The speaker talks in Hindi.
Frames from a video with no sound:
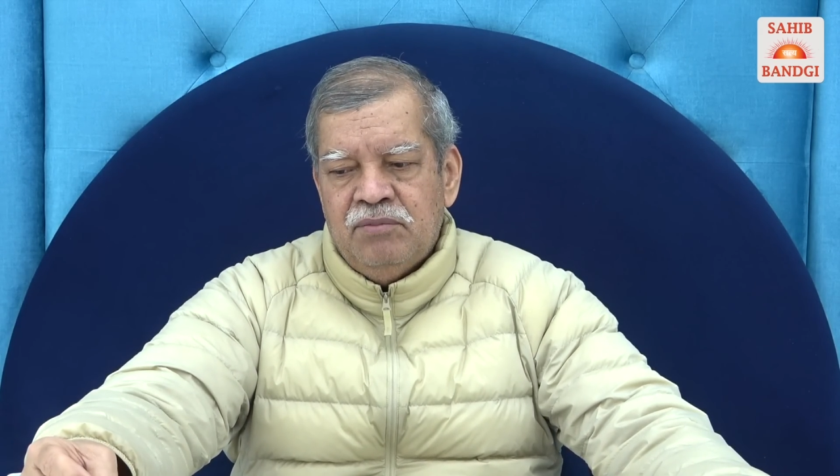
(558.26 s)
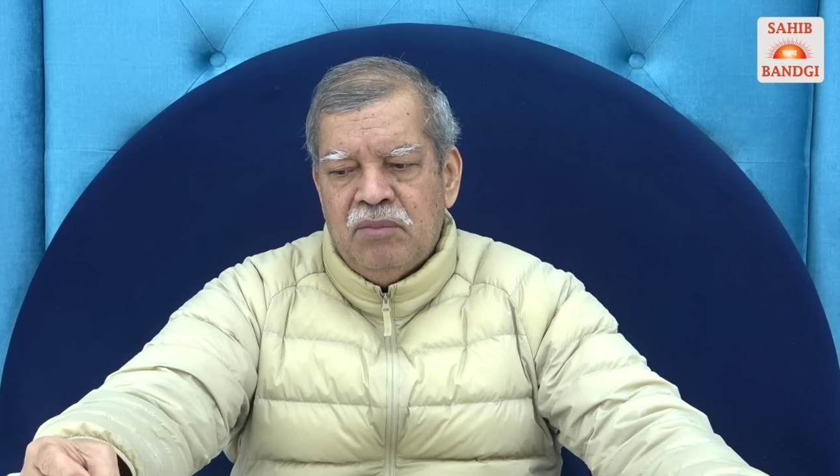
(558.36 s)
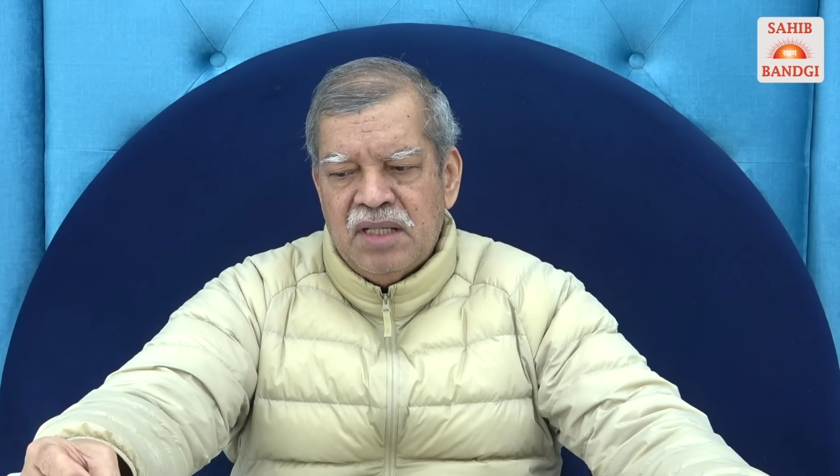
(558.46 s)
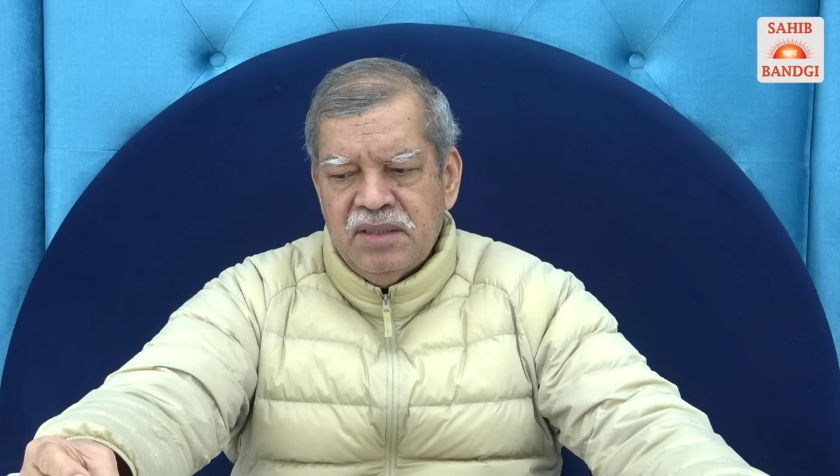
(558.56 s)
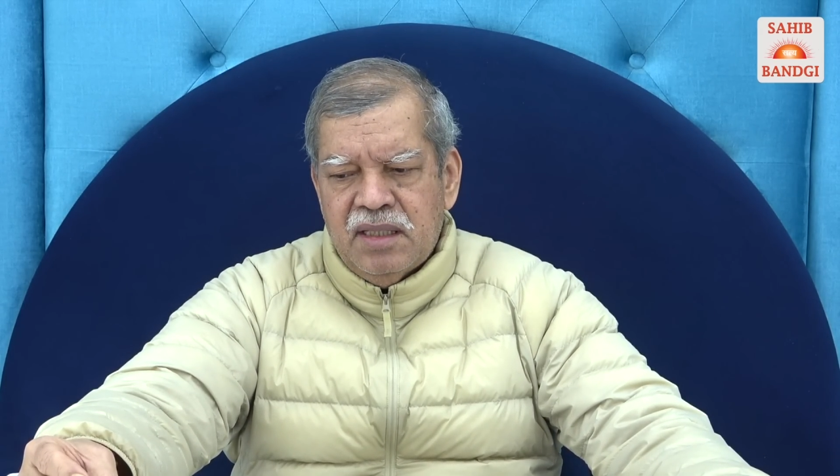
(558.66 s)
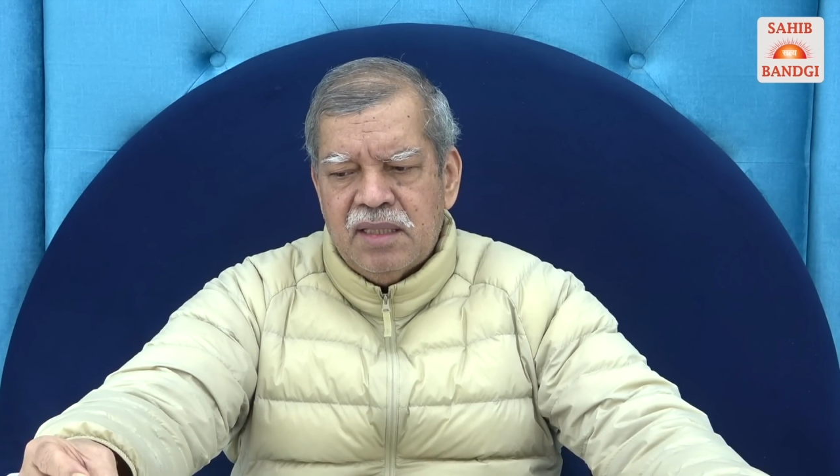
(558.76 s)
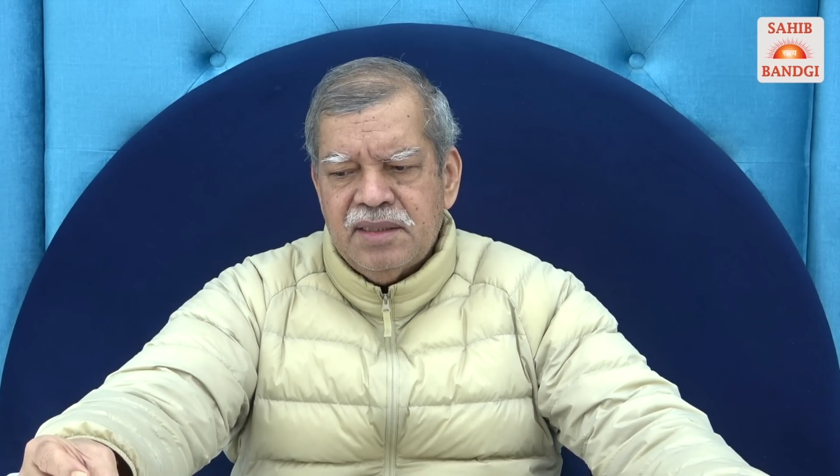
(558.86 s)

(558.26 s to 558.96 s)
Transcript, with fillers: मन का